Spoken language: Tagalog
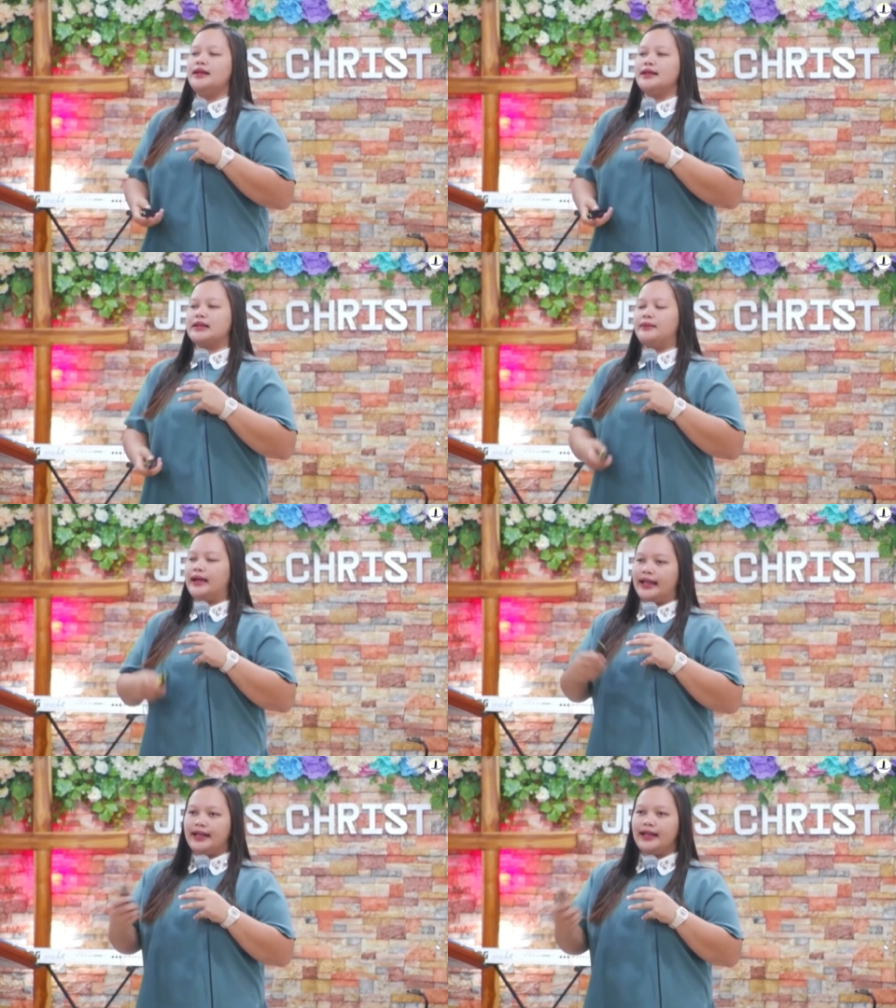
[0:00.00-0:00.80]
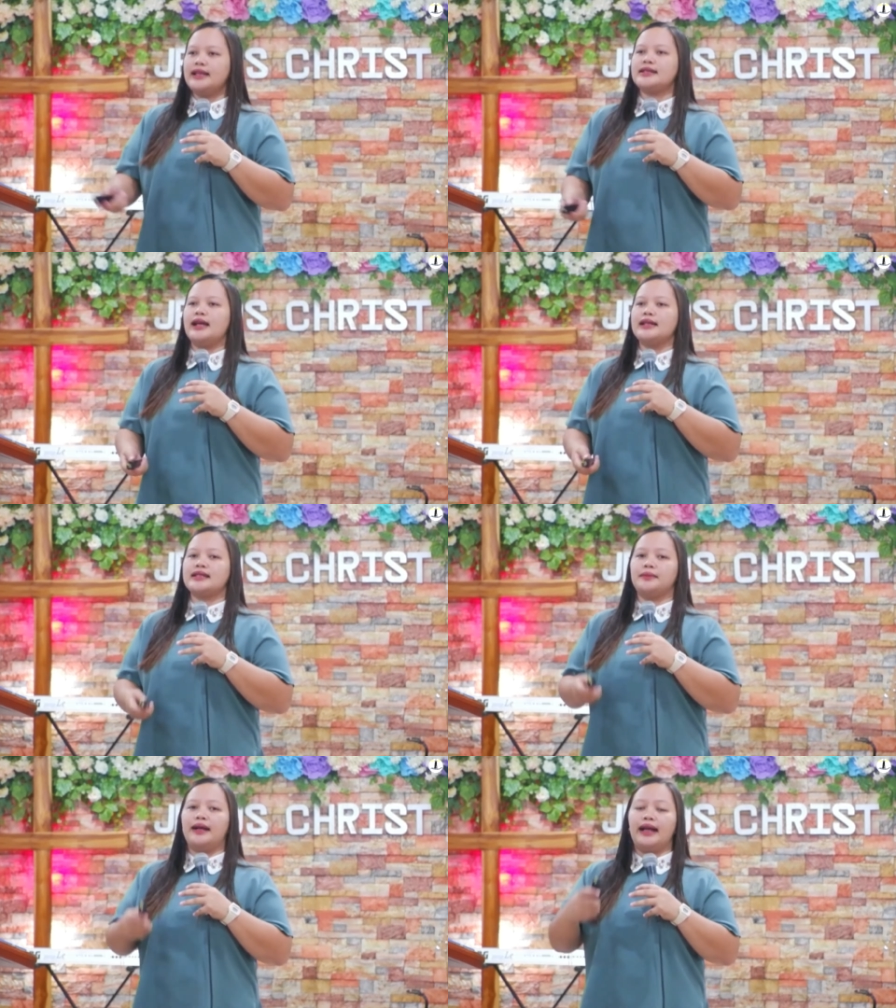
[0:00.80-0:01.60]
sa mga iglesia at
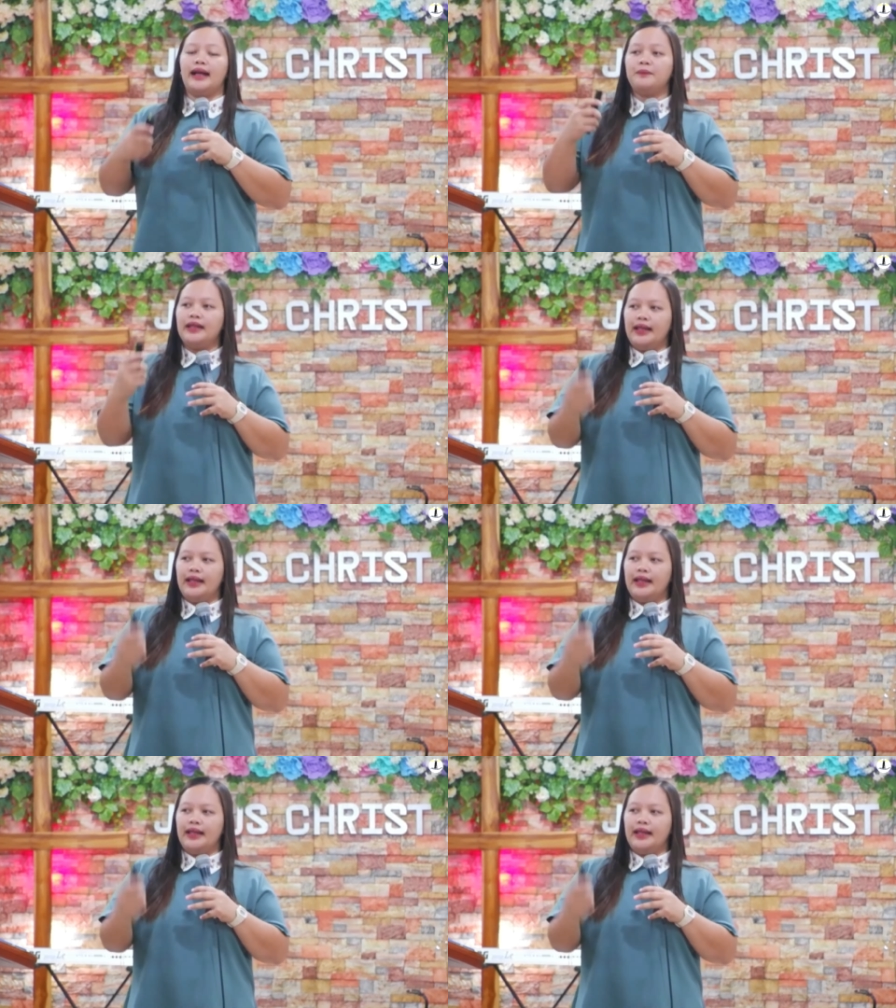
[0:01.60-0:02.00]
sa mga